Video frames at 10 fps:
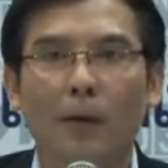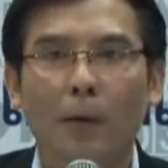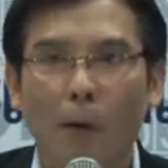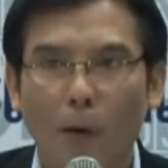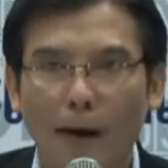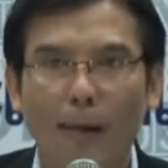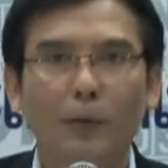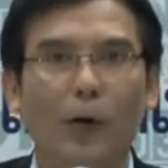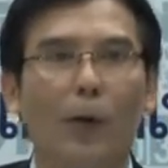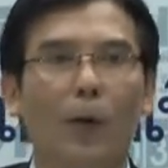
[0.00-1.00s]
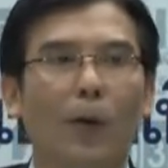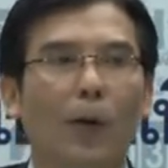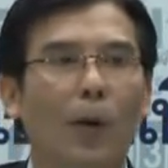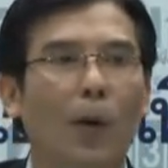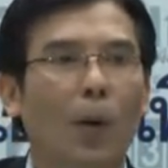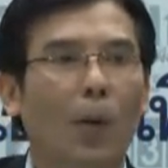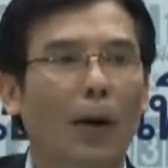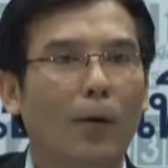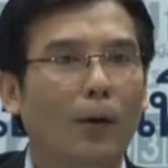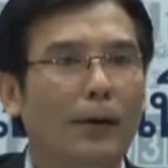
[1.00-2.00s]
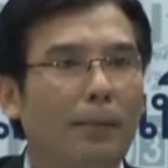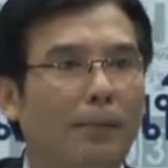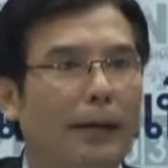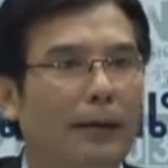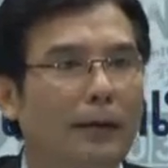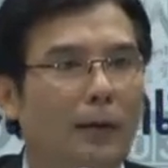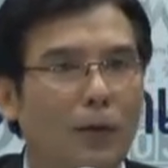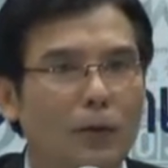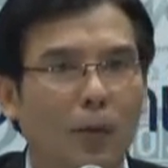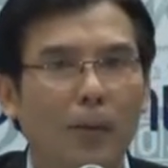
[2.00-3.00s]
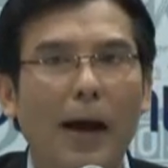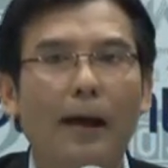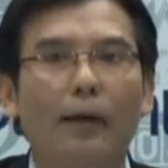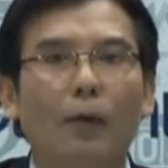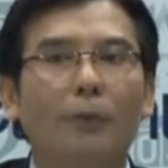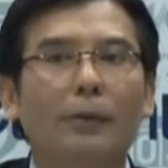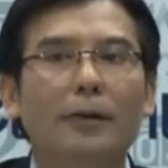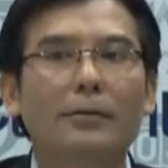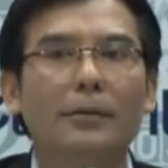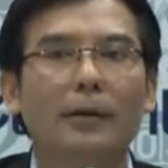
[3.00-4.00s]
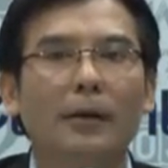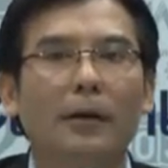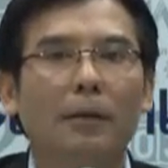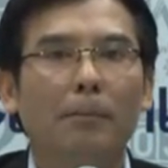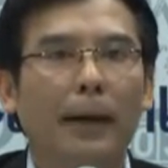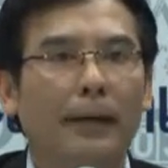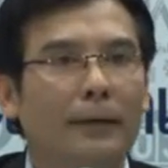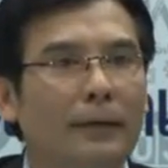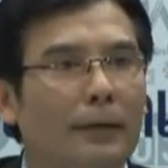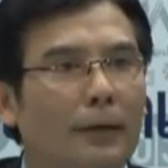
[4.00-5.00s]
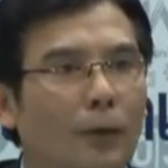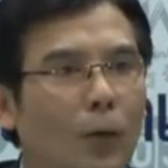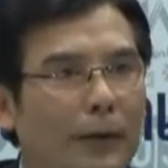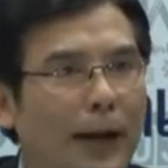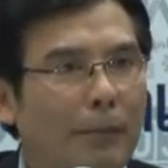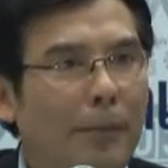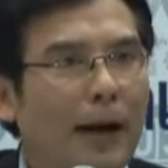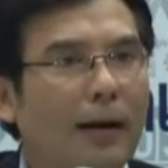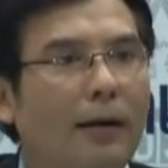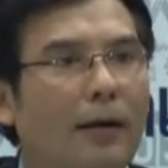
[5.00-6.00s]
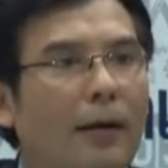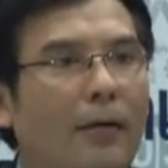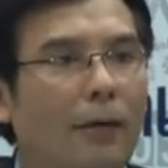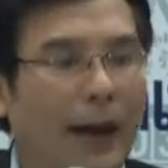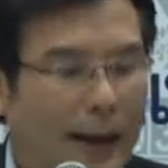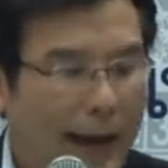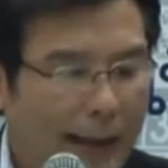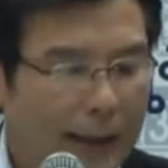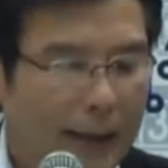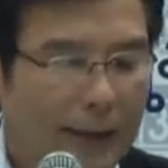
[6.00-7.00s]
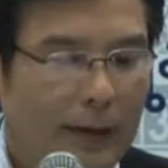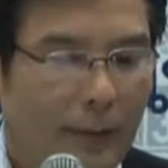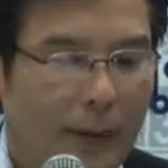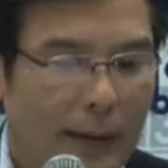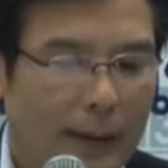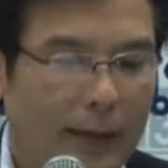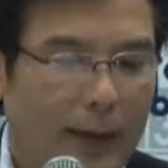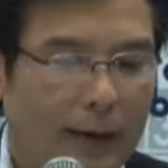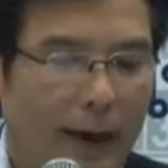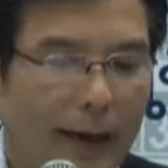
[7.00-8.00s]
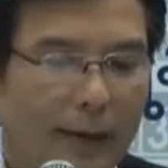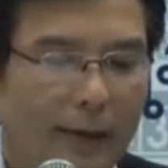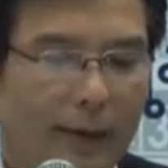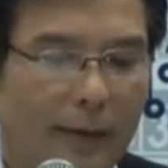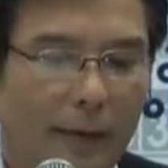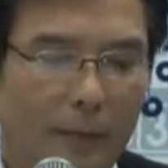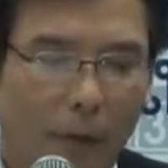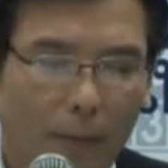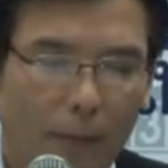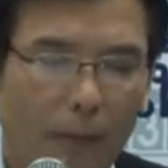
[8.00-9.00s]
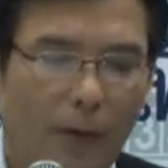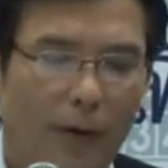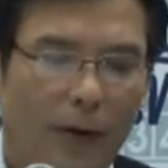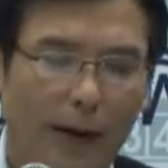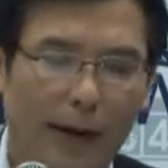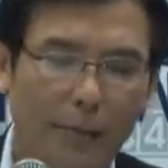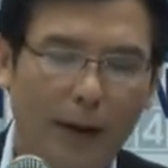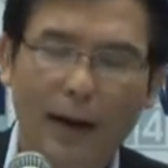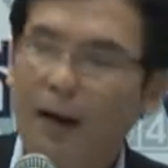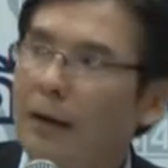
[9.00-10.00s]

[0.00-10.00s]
โกหกคำโต ว่าคนที่เป็นถึงโฆษกพักรวมทั้งเป็นตัวแทนพักฝ่ายค้านนั้นทำหน้าที่อย่างไร ผมเองเมื่อ